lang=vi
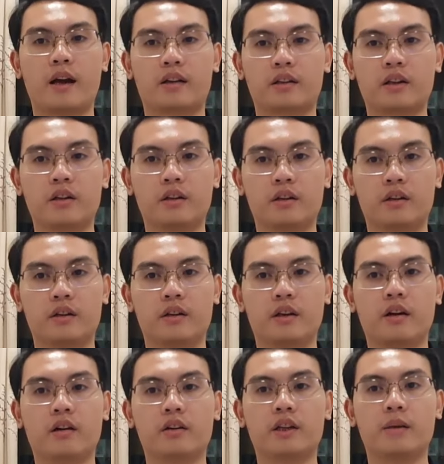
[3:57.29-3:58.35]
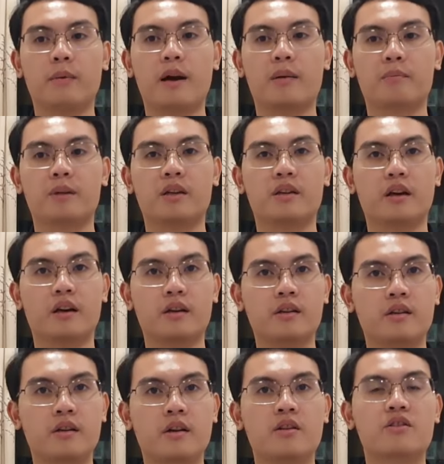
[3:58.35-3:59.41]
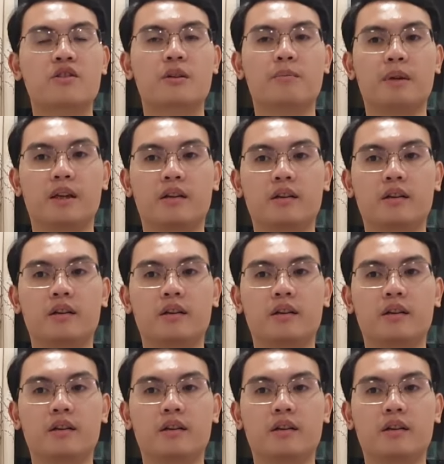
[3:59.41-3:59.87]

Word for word: an ninh ở địa bàn biên giới, trên